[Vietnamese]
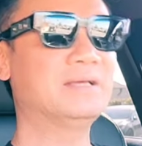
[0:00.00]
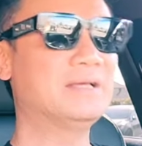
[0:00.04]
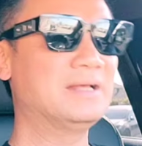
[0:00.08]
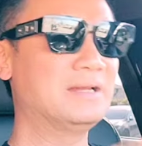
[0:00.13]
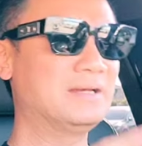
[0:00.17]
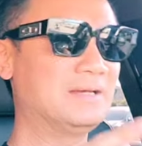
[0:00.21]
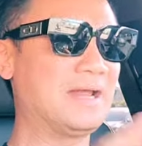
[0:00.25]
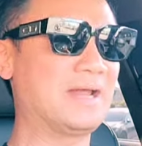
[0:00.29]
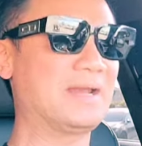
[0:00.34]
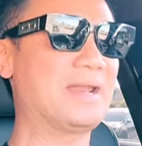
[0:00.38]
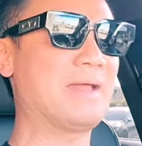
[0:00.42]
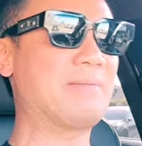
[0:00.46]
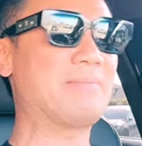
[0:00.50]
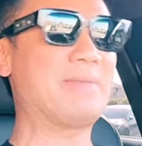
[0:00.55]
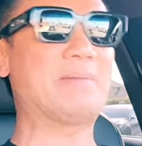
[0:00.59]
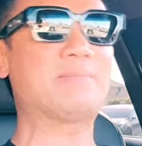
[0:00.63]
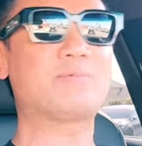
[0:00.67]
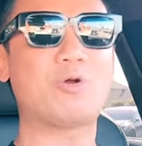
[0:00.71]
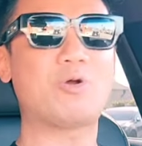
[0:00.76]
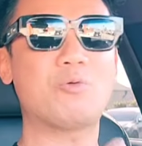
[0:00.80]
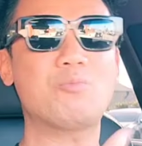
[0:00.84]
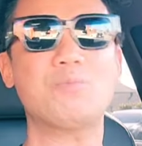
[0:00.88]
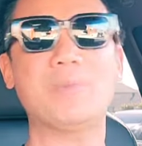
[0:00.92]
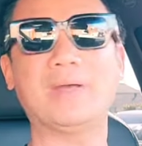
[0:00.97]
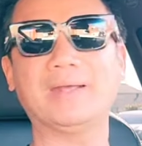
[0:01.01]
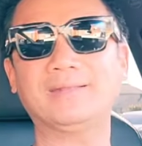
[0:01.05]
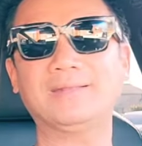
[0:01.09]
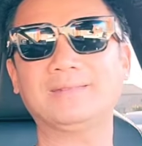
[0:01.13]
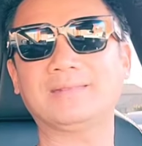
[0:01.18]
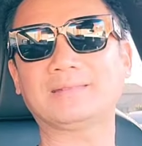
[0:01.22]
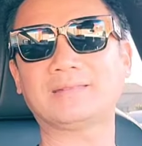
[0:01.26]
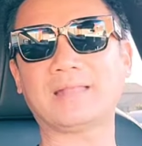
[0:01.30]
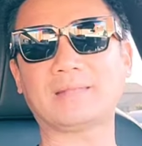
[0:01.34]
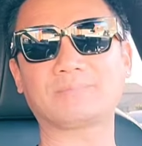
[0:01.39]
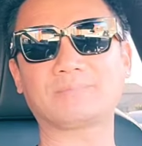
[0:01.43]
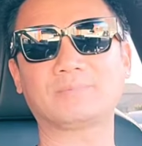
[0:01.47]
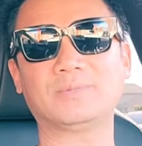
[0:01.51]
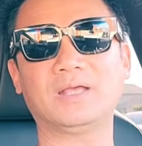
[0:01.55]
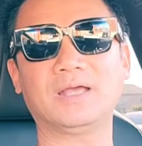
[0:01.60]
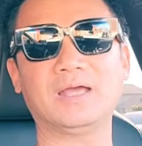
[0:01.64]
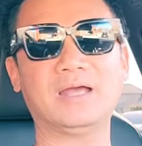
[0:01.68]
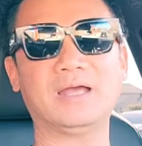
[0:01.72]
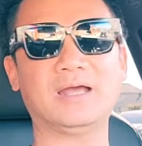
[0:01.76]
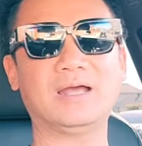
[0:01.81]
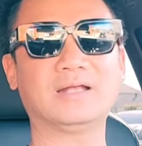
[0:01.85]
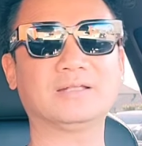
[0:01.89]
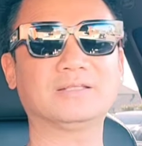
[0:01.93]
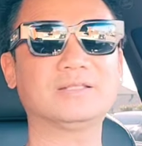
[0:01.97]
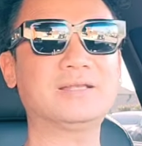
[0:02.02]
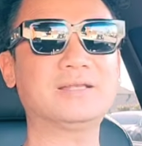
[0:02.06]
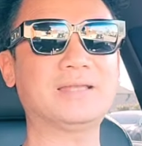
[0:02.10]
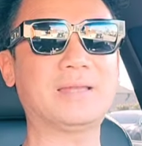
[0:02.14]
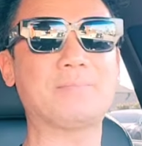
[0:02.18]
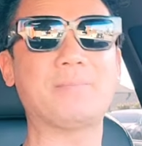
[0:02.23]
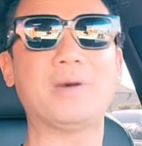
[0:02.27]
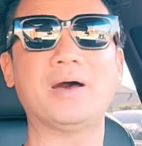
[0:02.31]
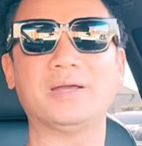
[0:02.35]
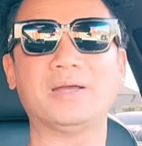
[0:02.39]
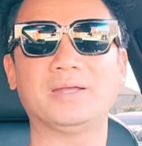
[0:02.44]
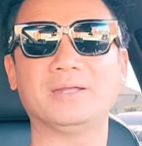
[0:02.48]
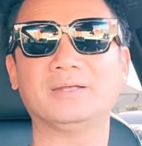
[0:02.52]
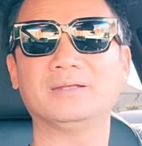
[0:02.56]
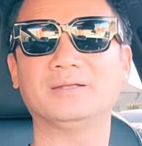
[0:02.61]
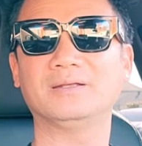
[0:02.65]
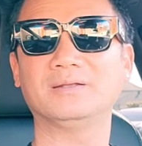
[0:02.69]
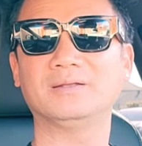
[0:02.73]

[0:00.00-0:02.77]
là Nam Em cũng bị tập à, tức là mời